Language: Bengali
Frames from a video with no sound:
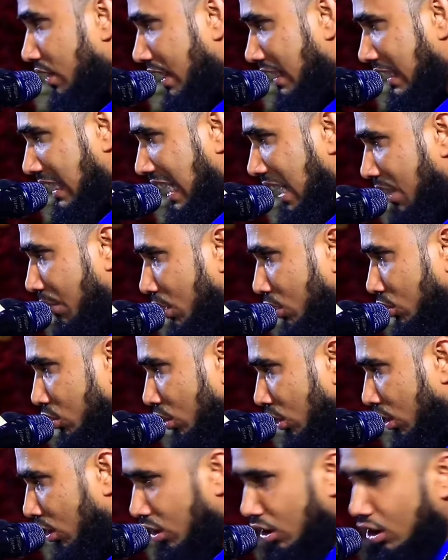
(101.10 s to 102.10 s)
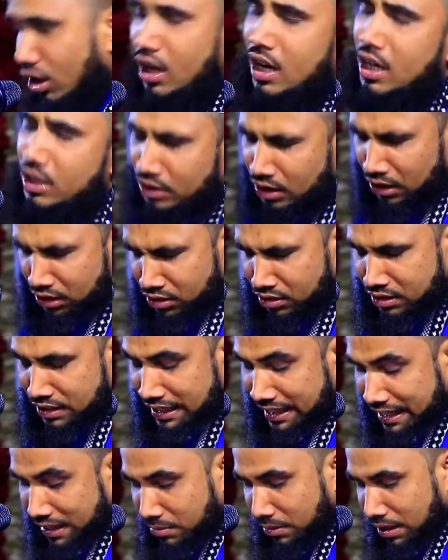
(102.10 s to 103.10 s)
করে তিলাবত করলো তখন
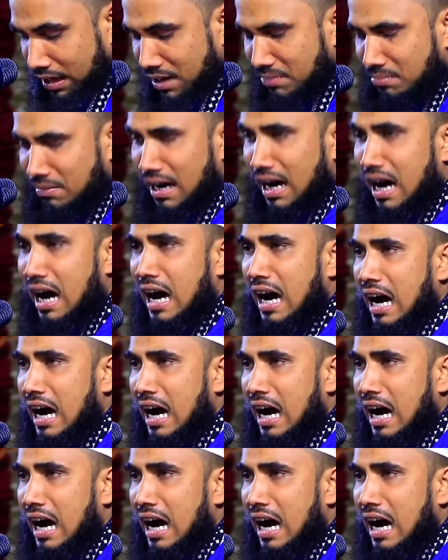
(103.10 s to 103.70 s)
ডেকে বলে মা